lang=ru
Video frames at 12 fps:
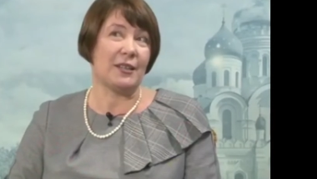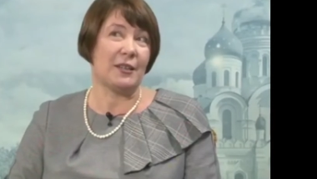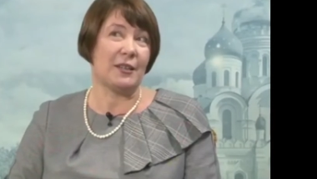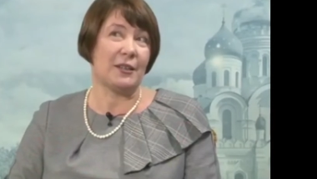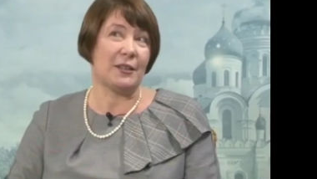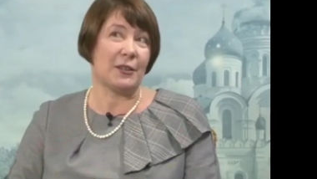
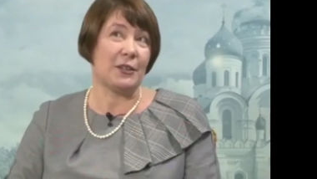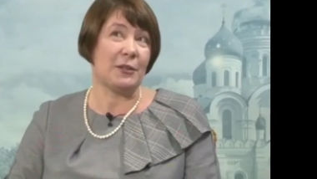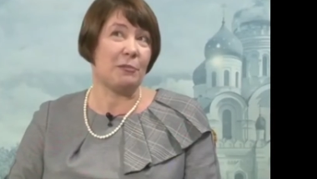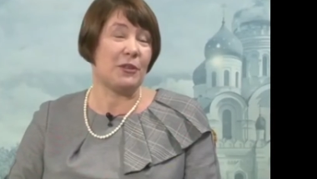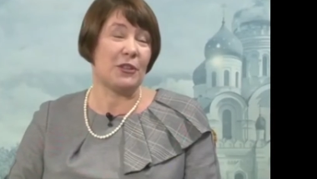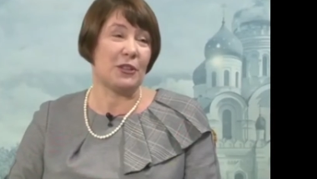э,
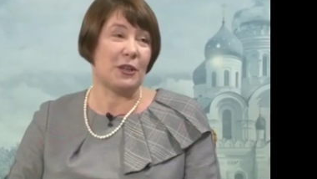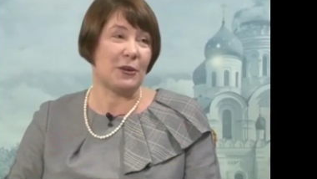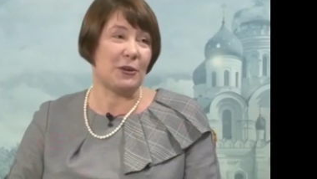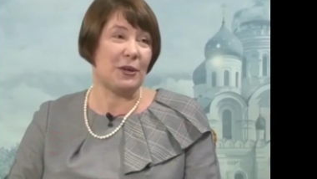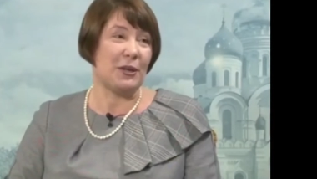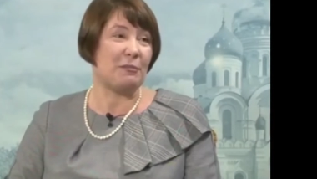рыть
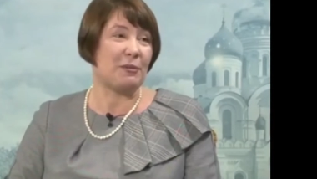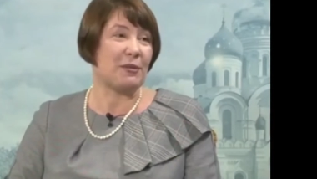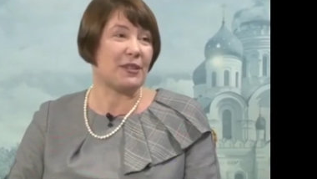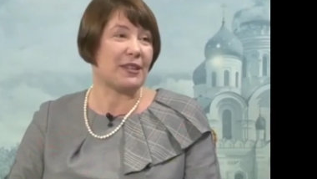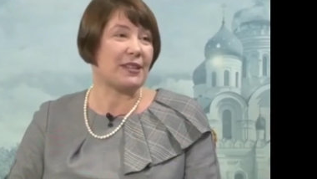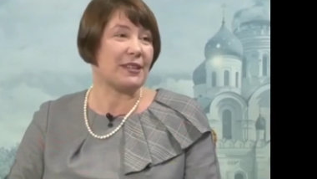пещеру и
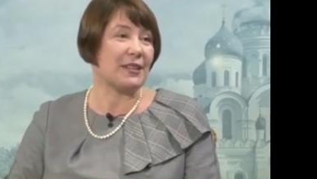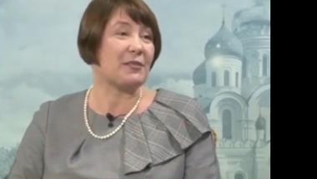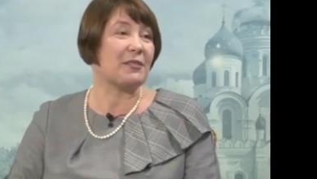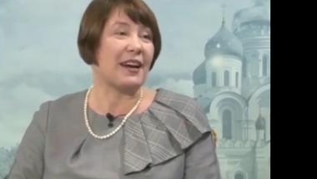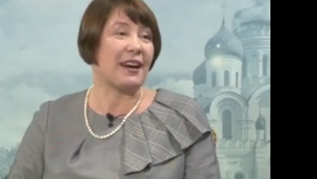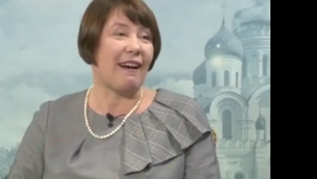подвязаться
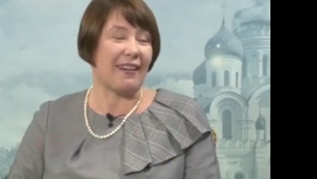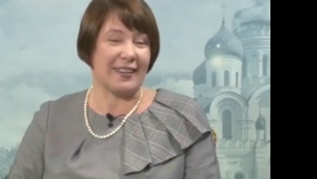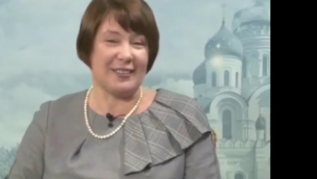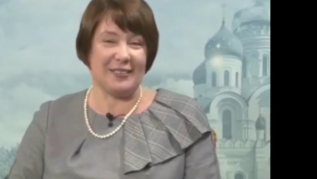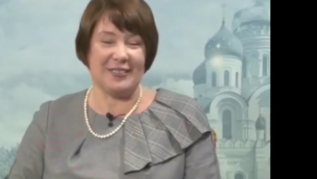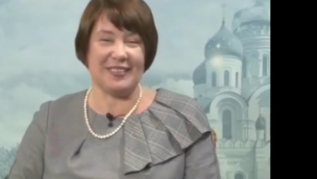где-то в
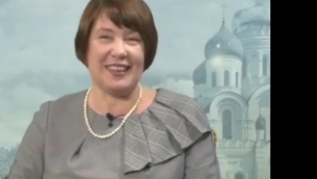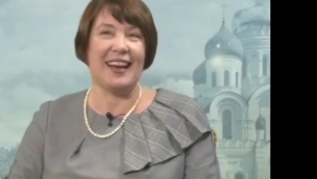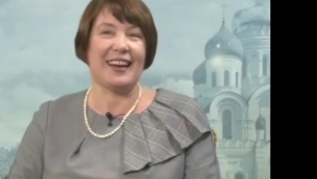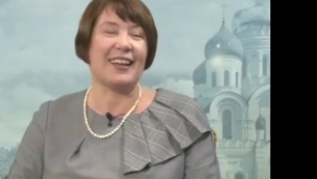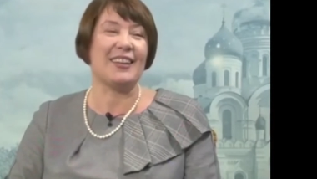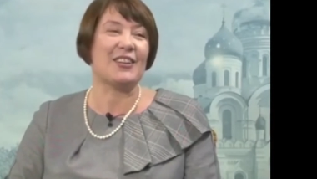горах.
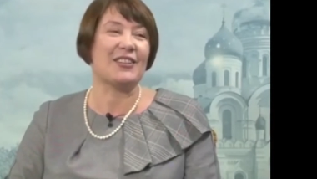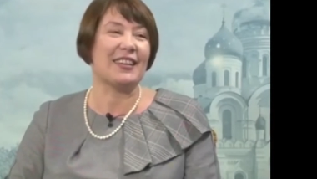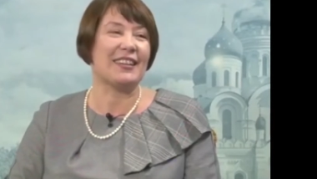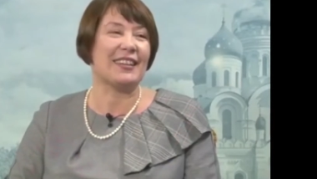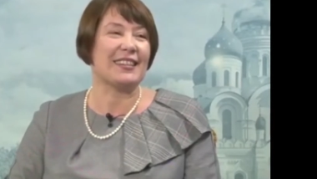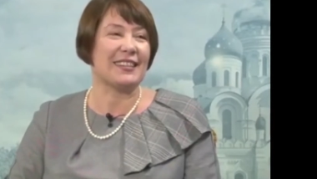Конечно,
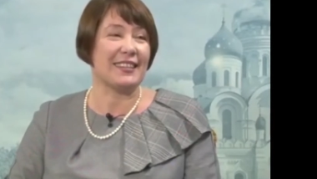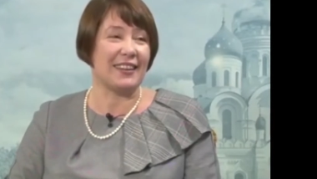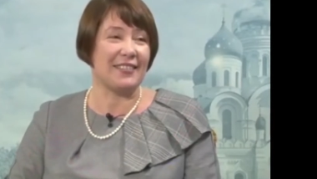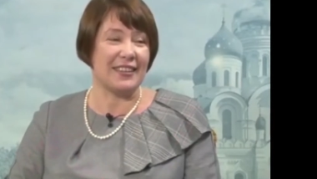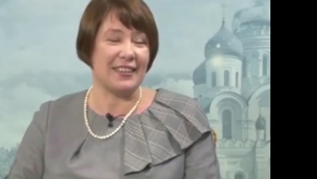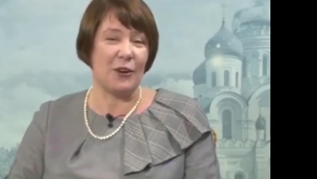это
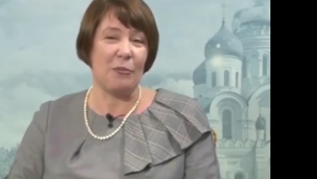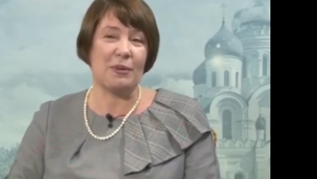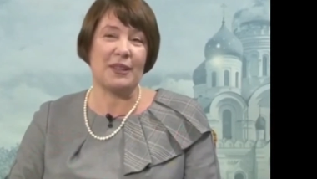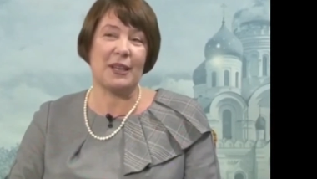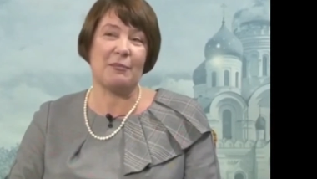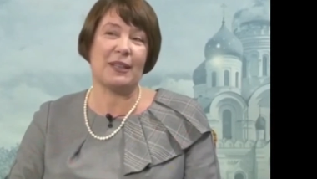остановило опытная